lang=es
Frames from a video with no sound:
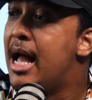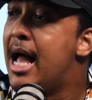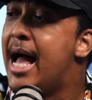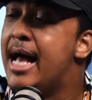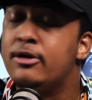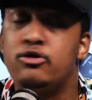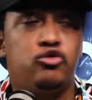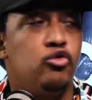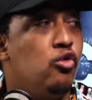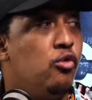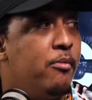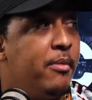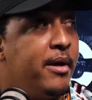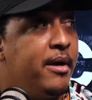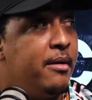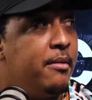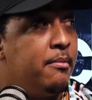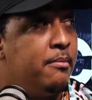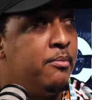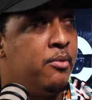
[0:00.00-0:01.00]

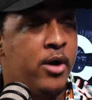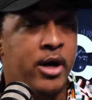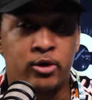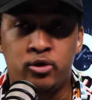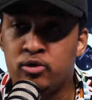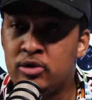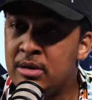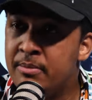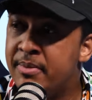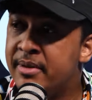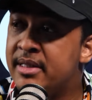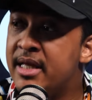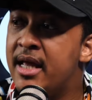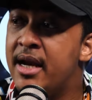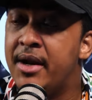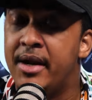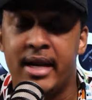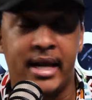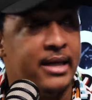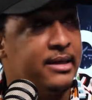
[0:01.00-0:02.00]
asume, porque tú siempre estás
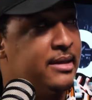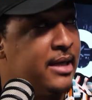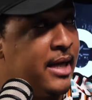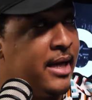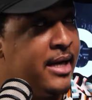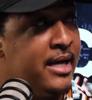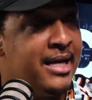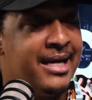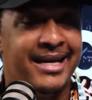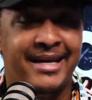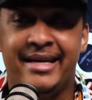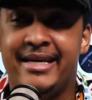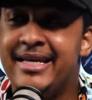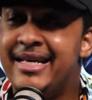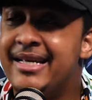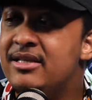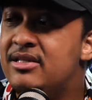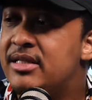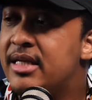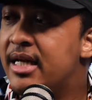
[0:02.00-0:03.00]
en risa y
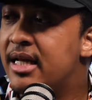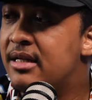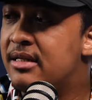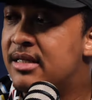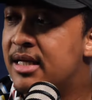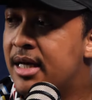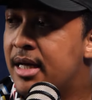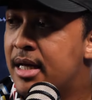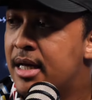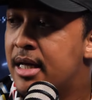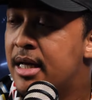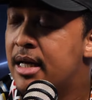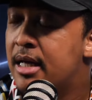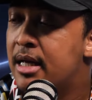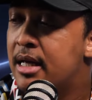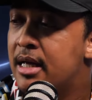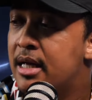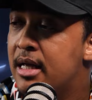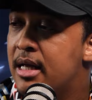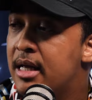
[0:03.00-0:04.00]
en chelcha,
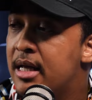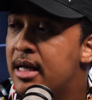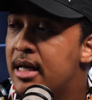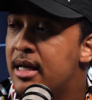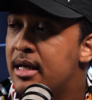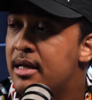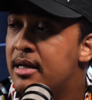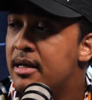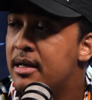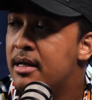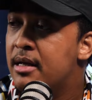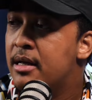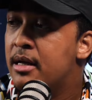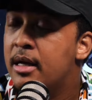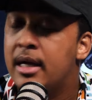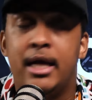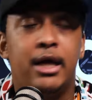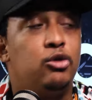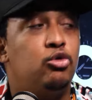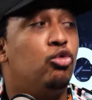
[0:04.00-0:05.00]

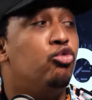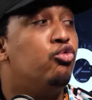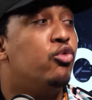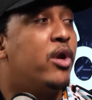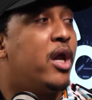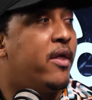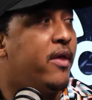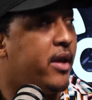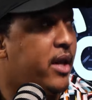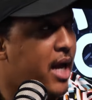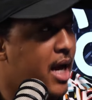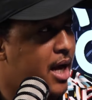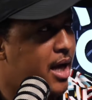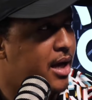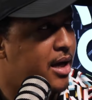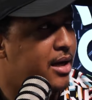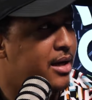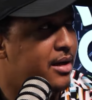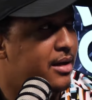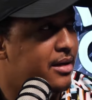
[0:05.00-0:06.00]
que tú no eres de nada.
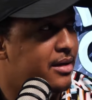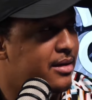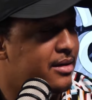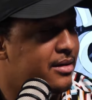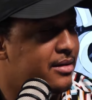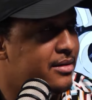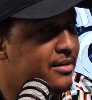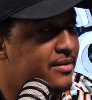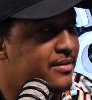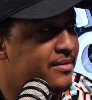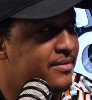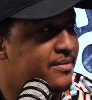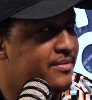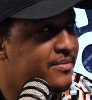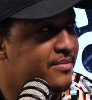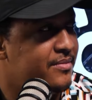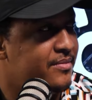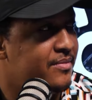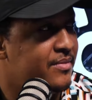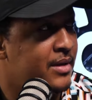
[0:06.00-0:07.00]

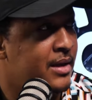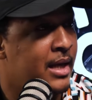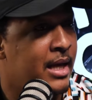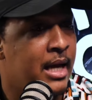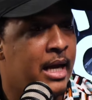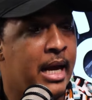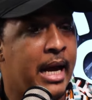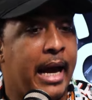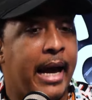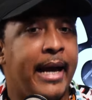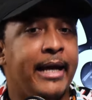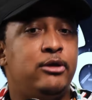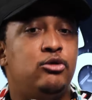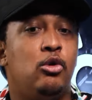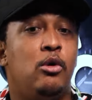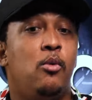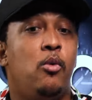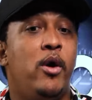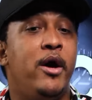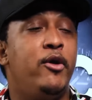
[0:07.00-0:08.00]
Mm.
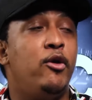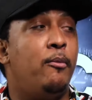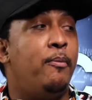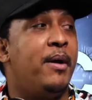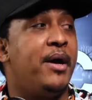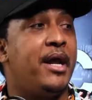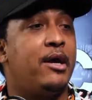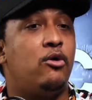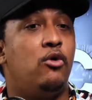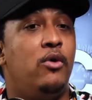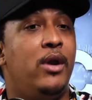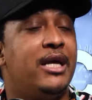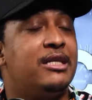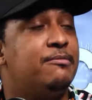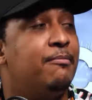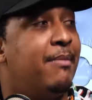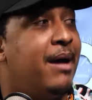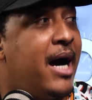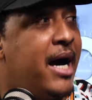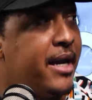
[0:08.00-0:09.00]
Eso es bueno para con las
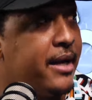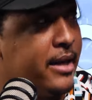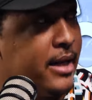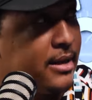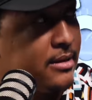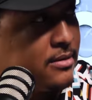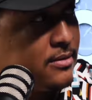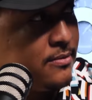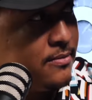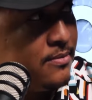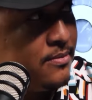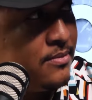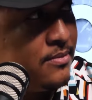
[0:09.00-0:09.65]
marcas